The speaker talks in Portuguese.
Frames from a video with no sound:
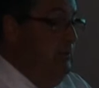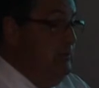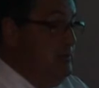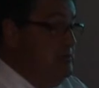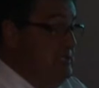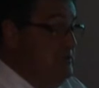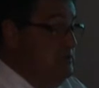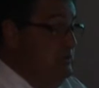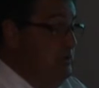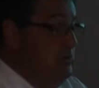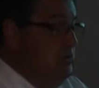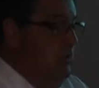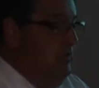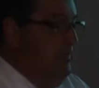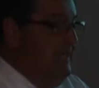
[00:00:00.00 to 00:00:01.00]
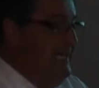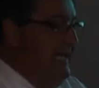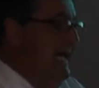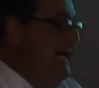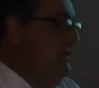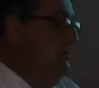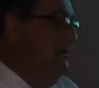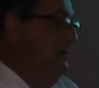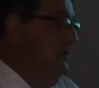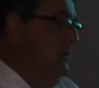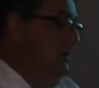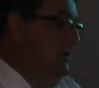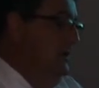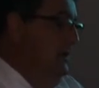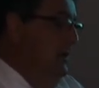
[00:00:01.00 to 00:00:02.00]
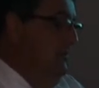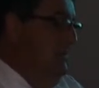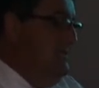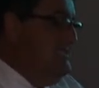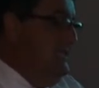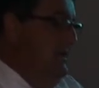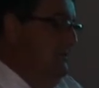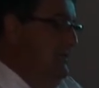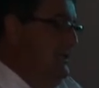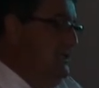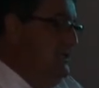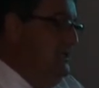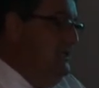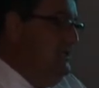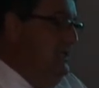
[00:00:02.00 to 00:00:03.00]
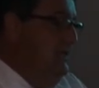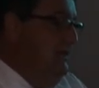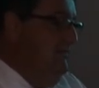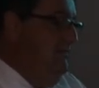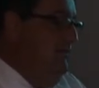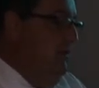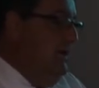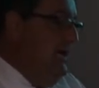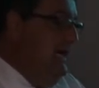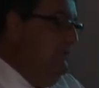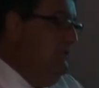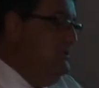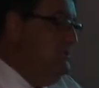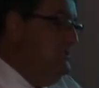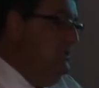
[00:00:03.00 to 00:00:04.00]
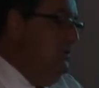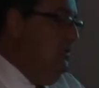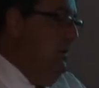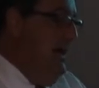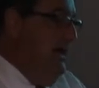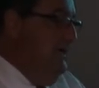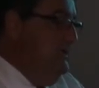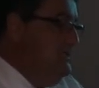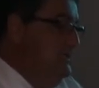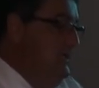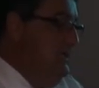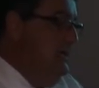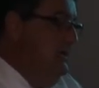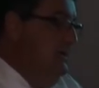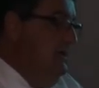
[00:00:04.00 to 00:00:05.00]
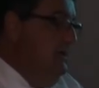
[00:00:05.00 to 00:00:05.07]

é um processo muito complicado. Basicamente, a gente tem focado em cinco áreas, né?